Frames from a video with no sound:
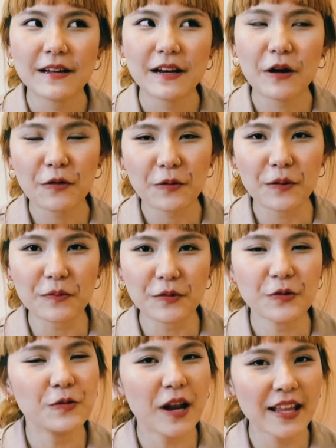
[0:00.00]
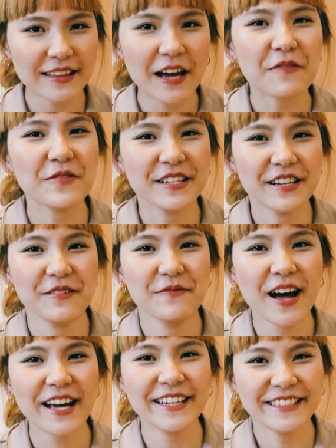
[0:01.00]
เราดูหน้าตามีอะไร
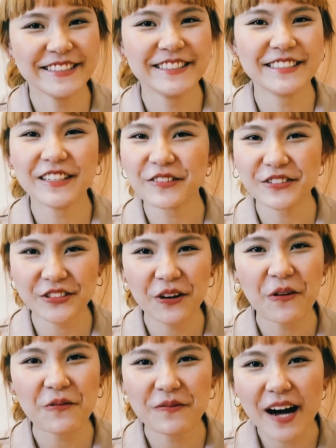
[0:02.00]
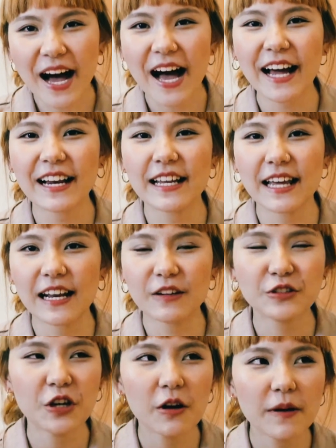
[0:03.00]
มากขึ้นแล้วเราก็ชอบมากอะไรเงี้ยเรา
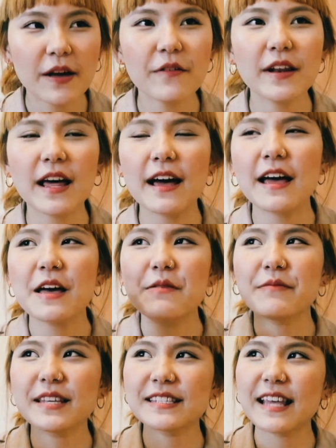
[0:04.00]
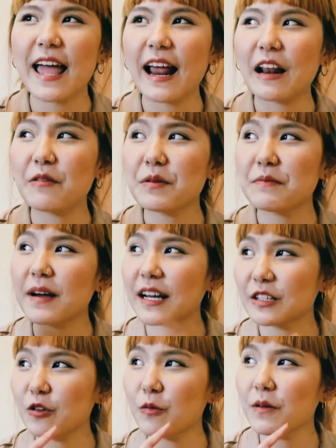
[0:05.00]
ชอบให้เวลามีแสงแล้วมันมาก
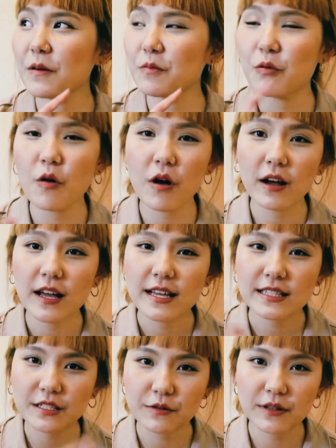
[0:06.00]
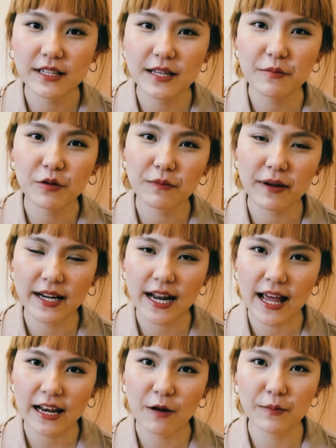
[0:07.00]
ระทบกับพวกจิวเวลรี่บนใบห
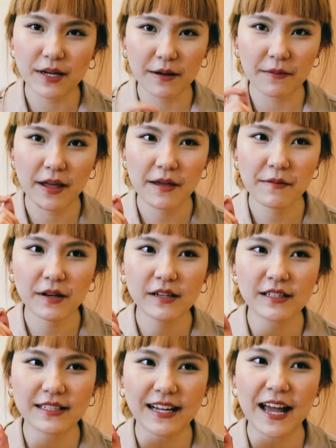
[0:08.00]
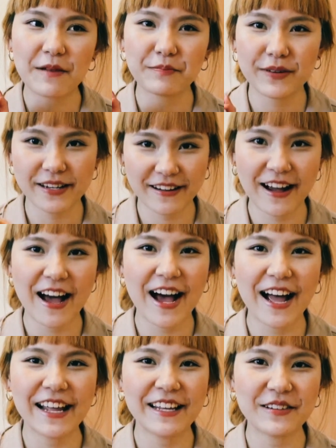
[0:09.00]
น้าเรามันทำให้เกิดการประกา
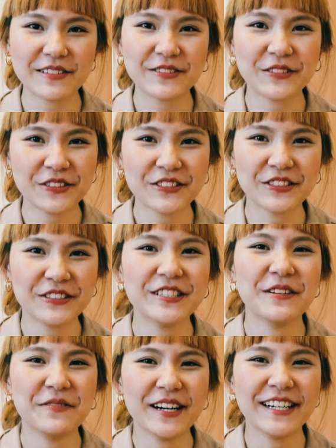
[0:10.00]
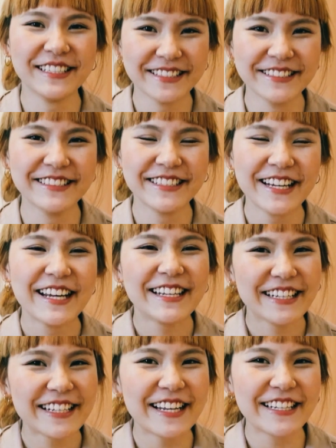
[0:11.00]
ยอ่ะทุกคนเข้าใจว่าเออ
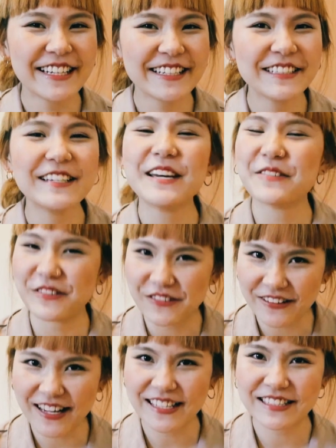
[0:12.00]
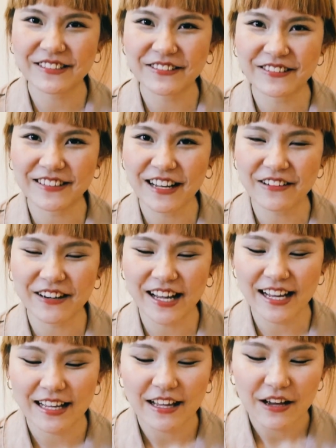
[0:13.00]
นั่นแหละเนี่ยคือเหตุผลของการเจาะของเรานะ
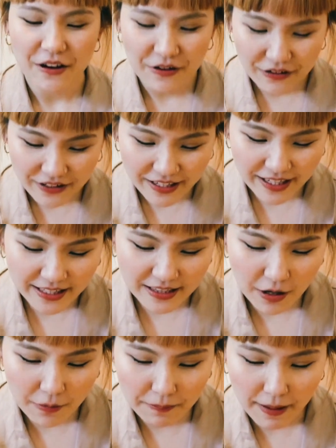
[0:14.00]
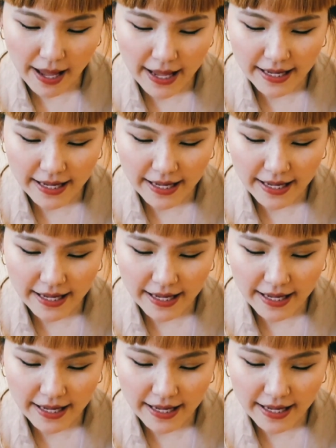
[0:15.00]
โอเคต่อไป